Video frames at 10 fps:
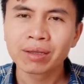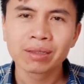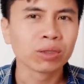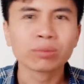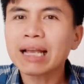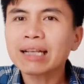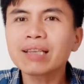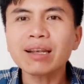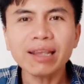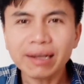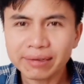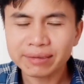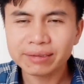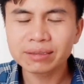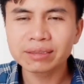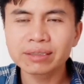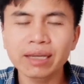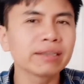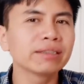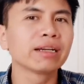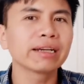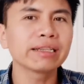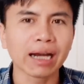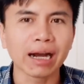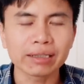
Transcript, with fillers: thùng rác rất ít trên những cái chợ